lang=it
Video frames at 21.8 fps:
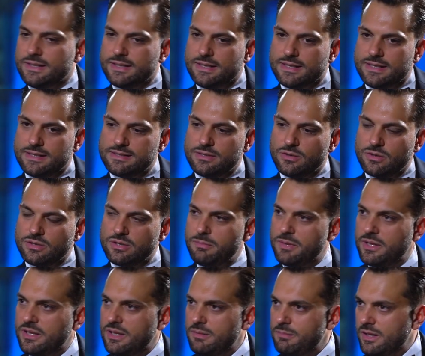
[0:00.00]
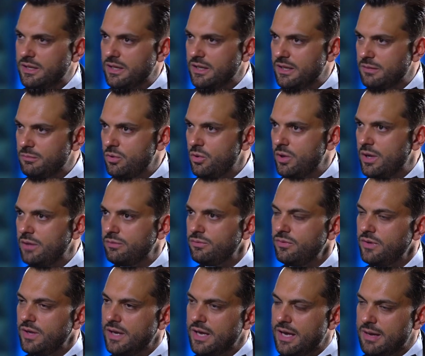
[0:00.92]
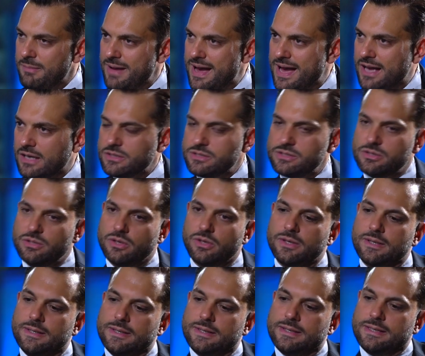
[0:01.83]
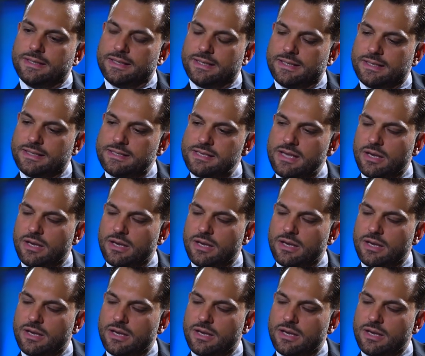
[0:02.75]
eh, se lo sapete ma DWF a marzo eh,